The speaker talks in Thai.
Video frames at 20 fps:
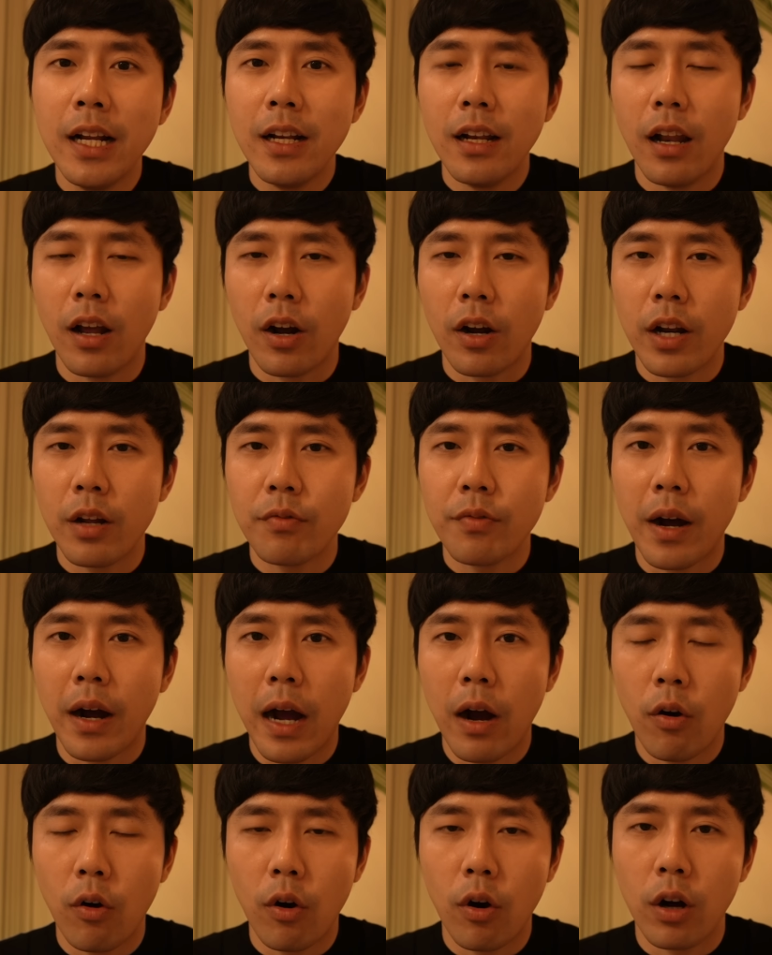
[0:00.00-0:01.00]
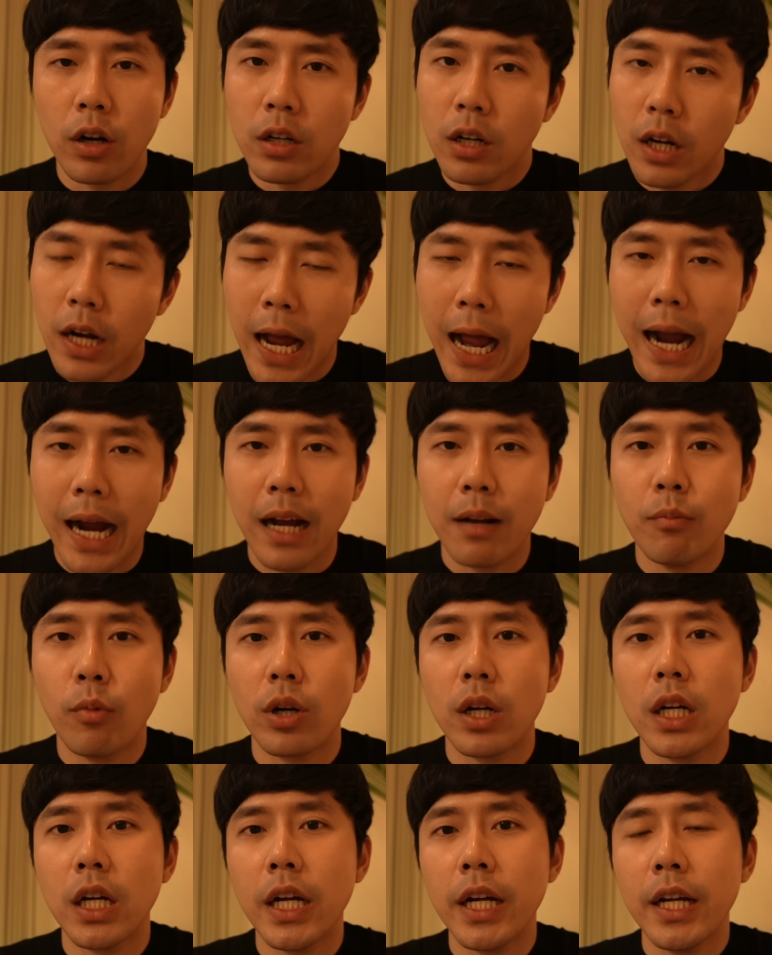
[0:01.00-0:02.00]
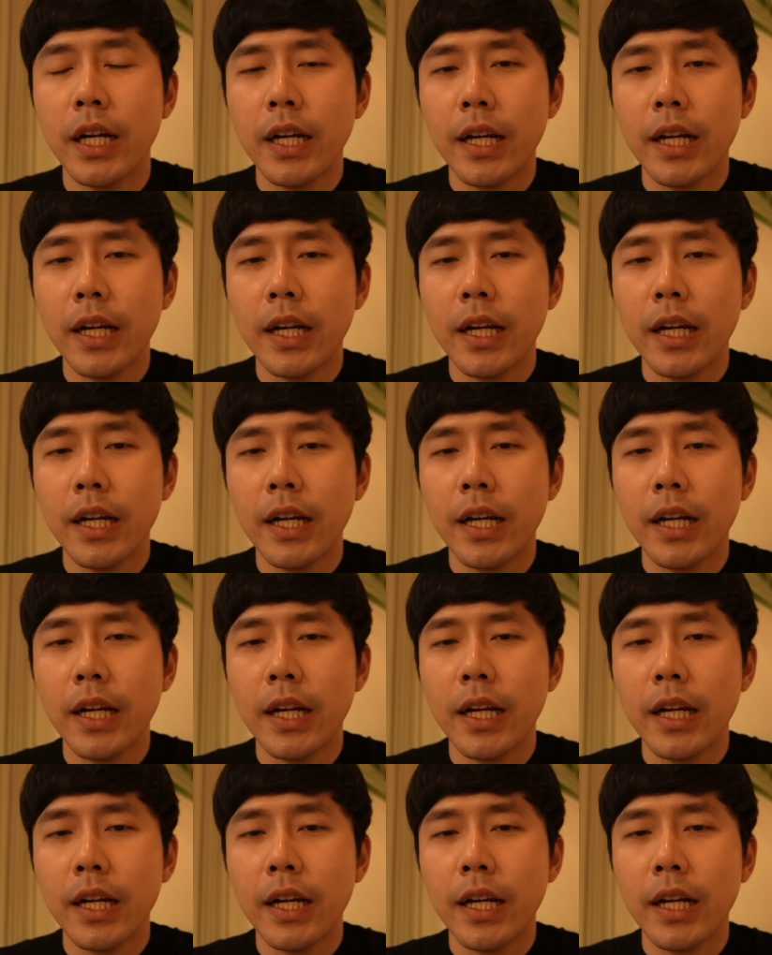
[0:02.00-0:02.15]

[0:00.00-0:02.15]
แล้วก็ในฝั่งเอาคอยคึกคักกันหมดเลย